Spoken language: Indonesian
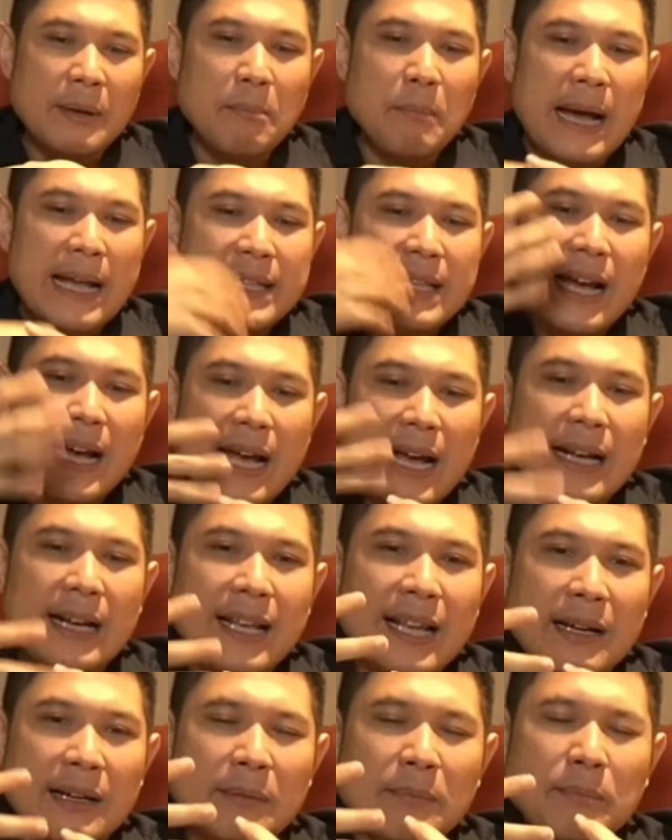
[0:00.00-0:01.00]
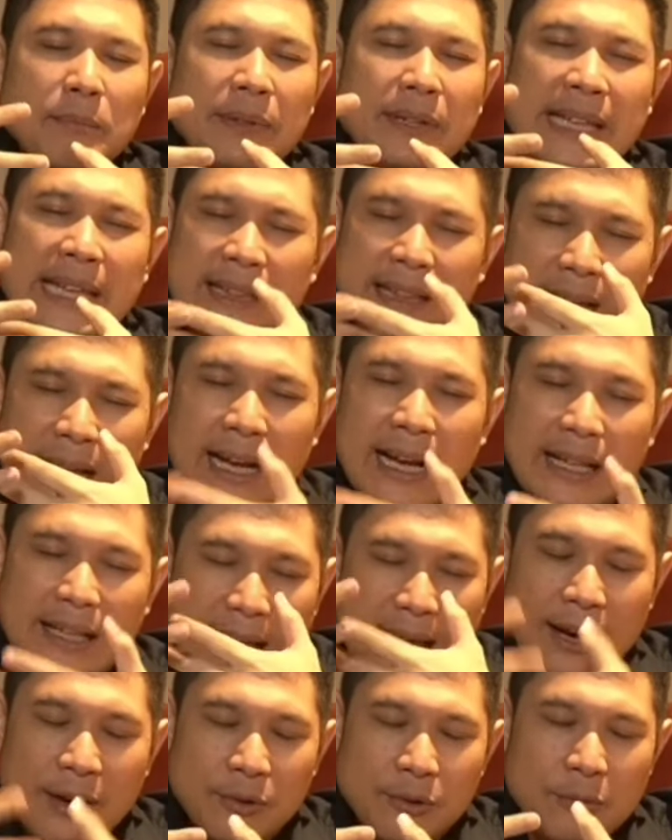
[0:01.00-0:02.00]
banyak hal yang kita nggak
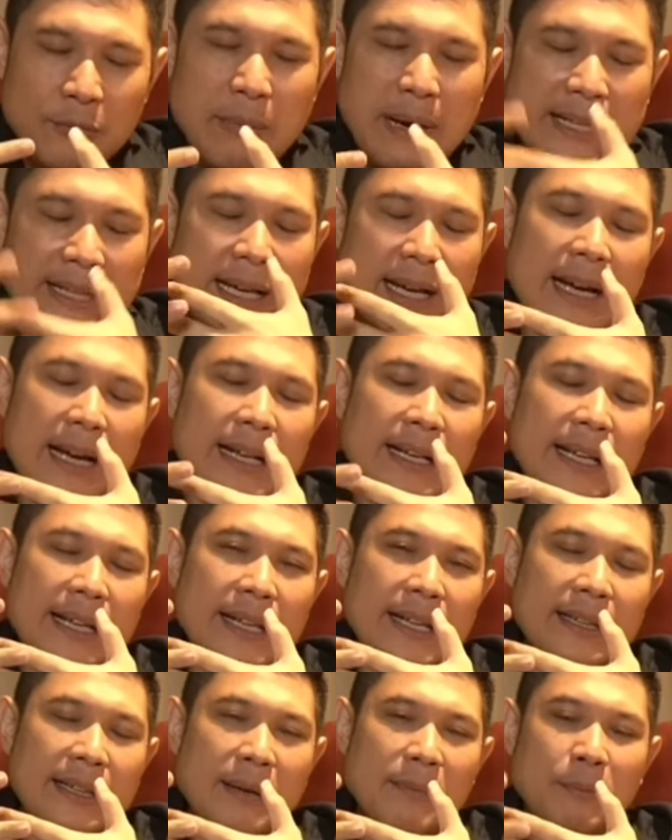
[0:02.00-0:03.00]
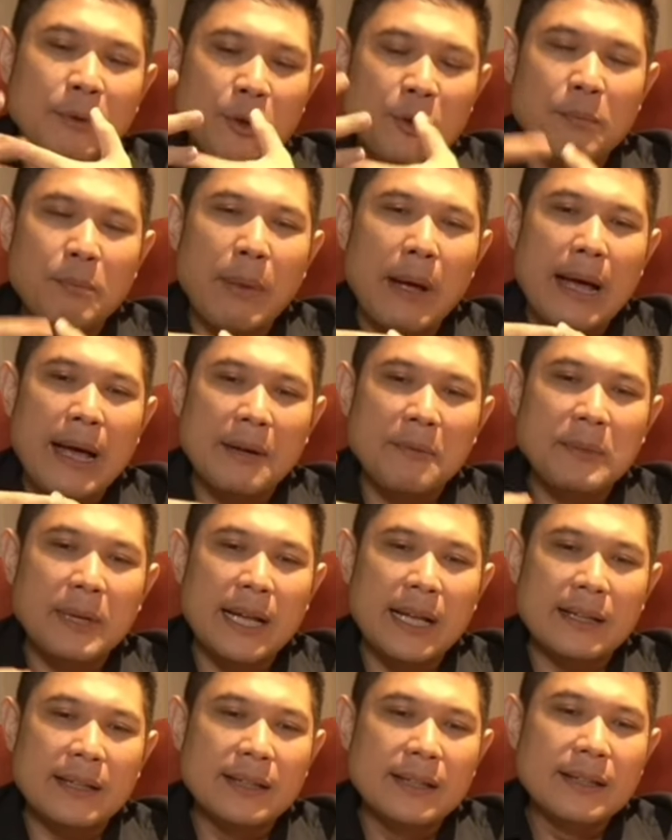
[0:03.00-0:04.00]
tahu, banyak hal yang kita belum paham
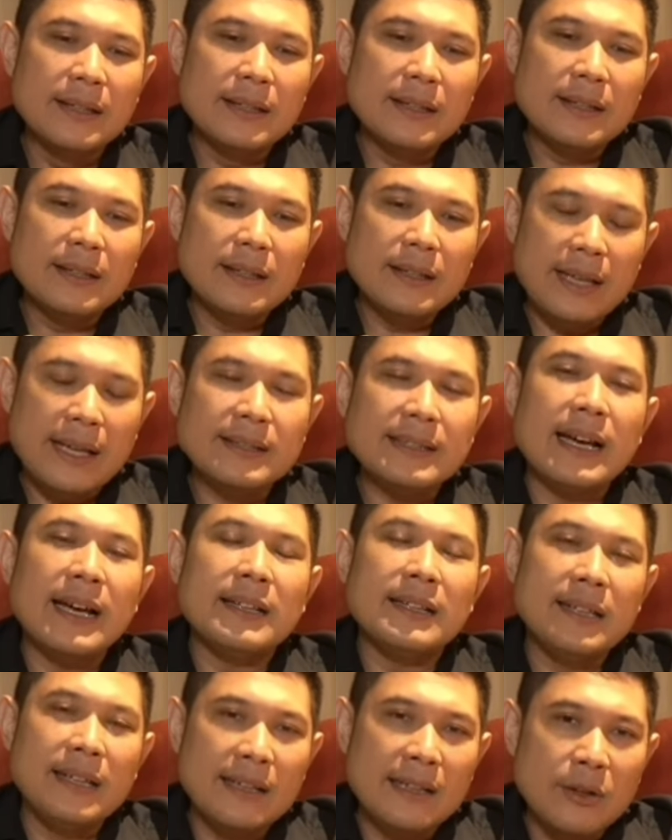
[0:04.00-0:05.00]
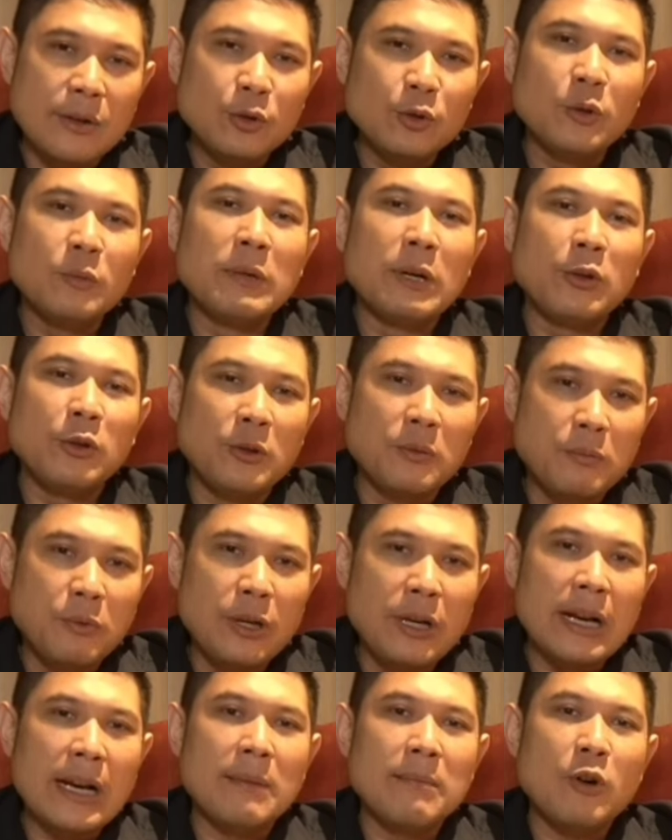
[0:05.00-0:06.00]
dan ya saatnya kita untuk
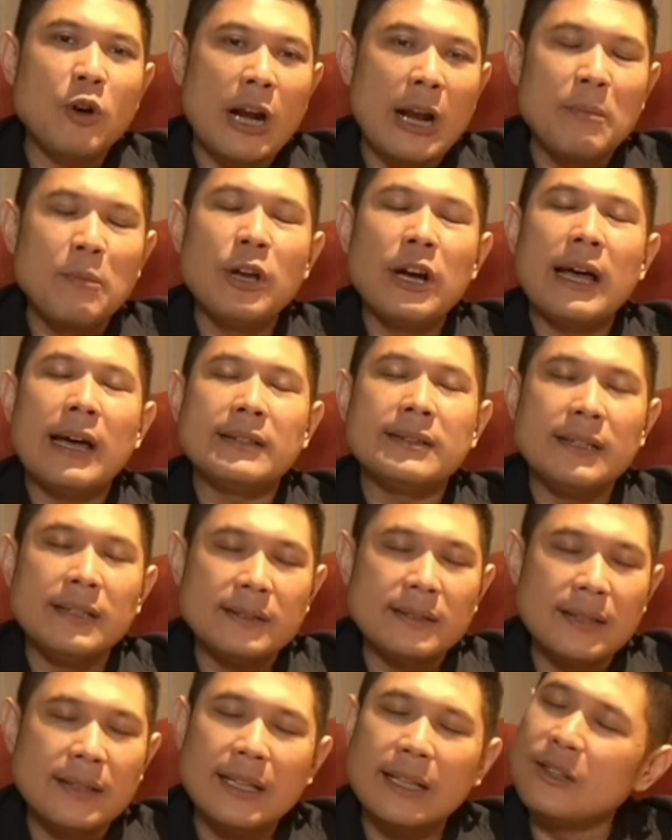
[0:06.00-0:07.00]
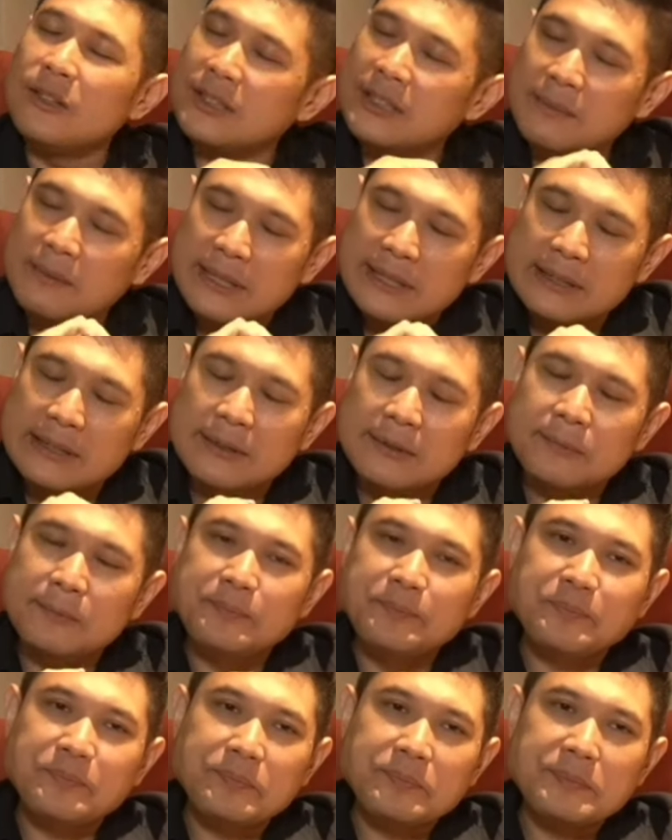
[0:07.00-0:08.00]
bertumbuh dalam kolaborasi sih gitu sih mas. Hmm,
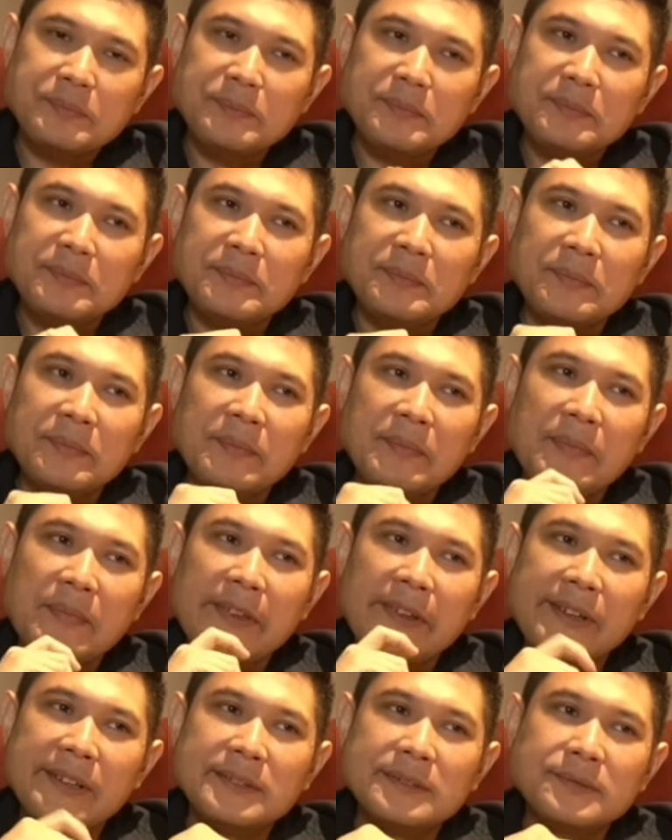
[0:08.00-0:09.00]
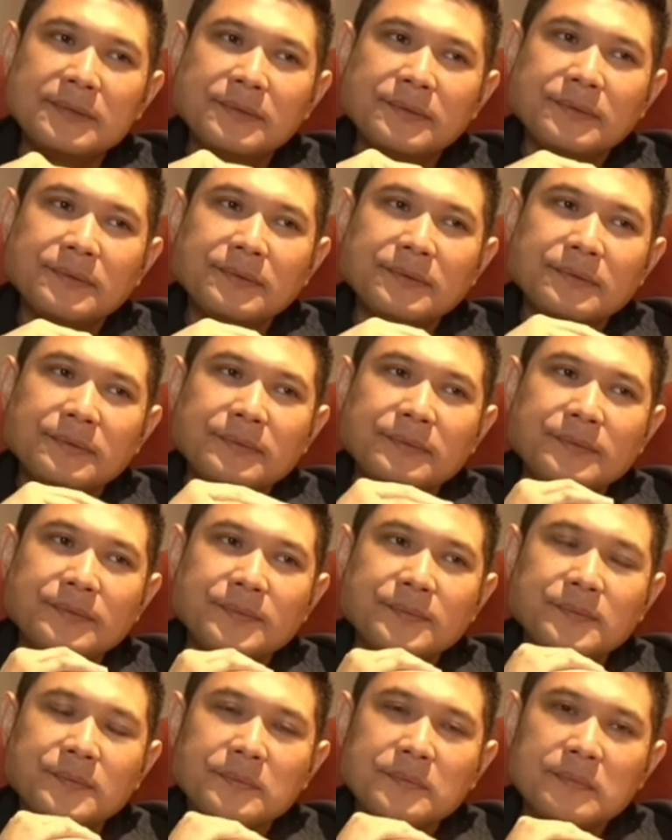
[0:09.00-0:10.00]
hmm, hmm. Aku teringat
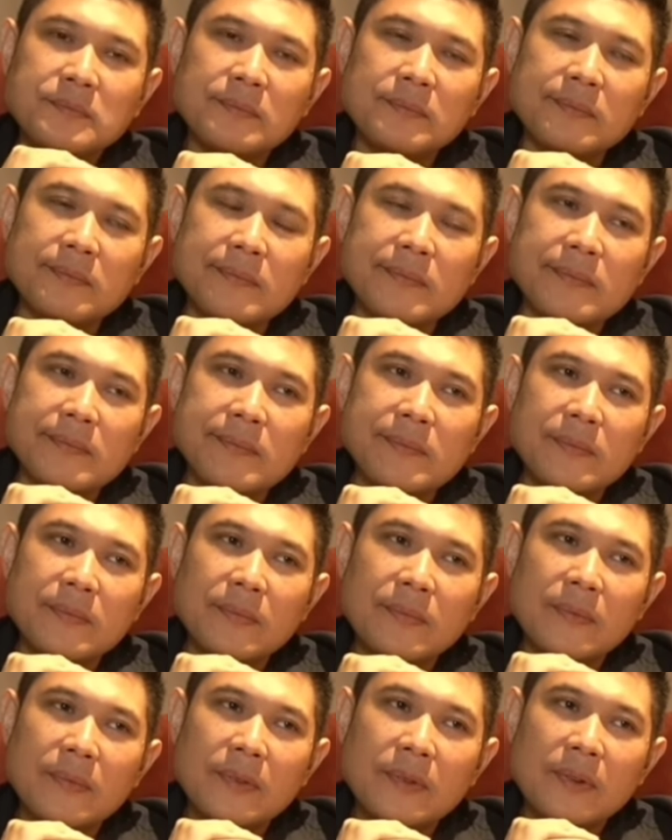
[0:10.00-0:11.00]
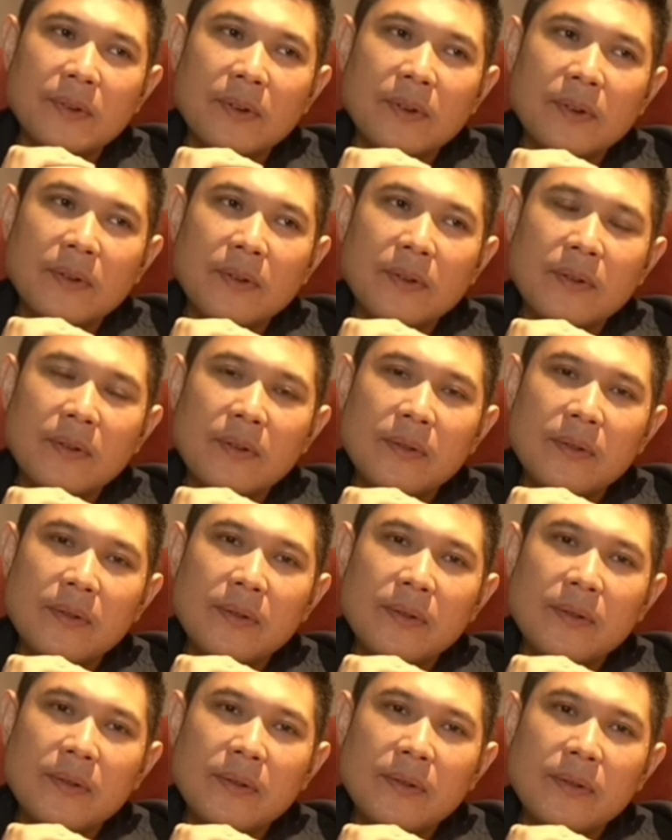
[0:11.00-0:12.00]
ketika suatu saat
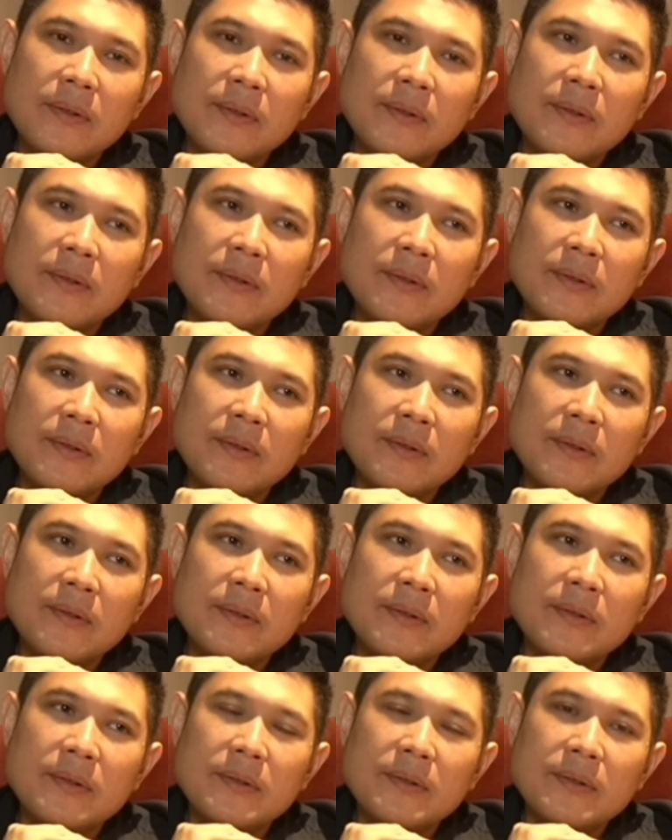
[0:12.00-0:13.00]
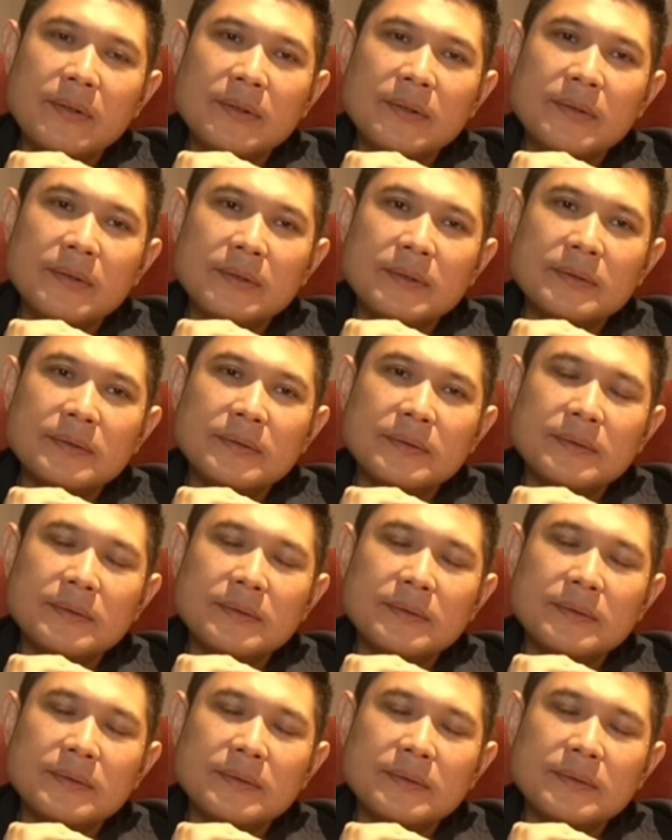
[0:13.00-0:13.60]
si siapa Sabrang mengatakan